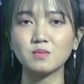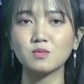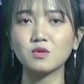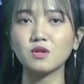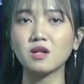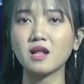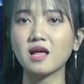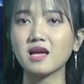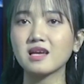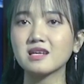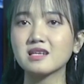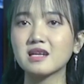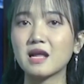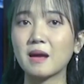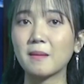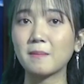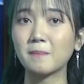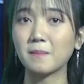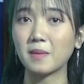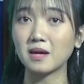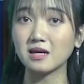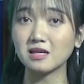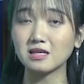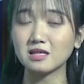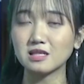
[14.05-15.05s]
mulai
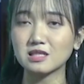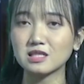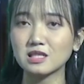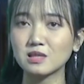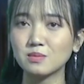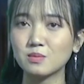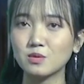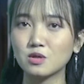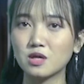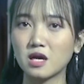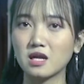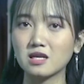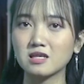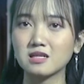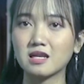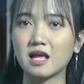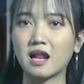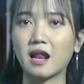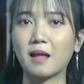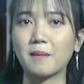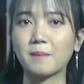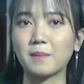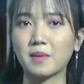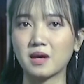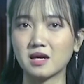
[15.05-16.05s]
nampak kesibukan
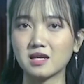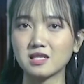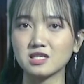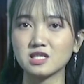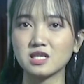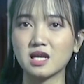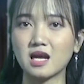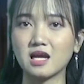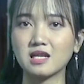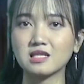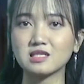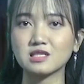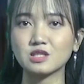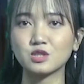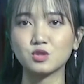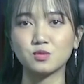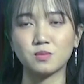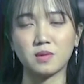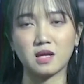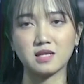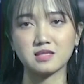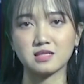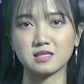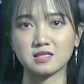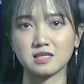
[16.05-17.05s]
dalam pengerjaan
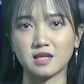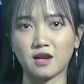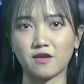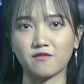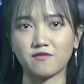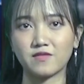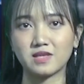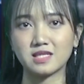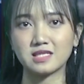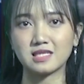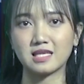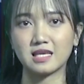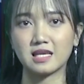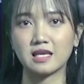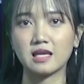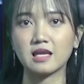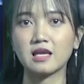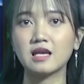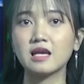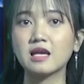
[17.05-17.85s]
sejumlah sasaran fisik.